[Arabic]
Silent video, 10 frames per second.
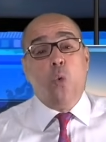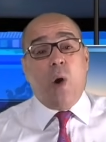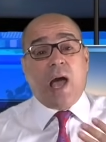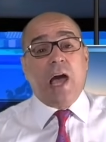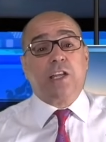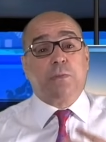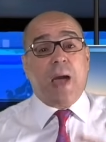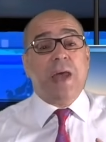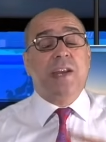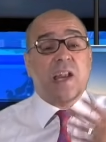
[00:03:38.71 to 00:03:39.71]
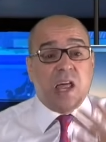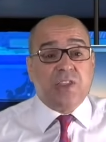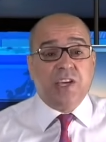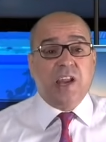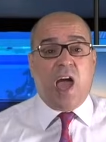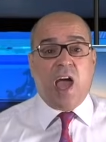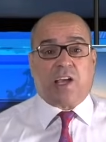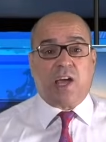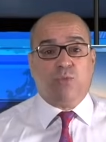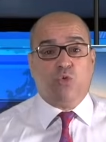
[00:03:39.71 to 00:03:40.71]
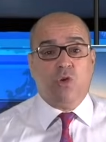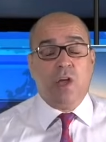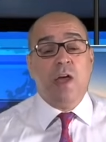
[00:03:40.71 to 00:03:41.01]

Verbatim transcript: وقالت بأن الذين حكموا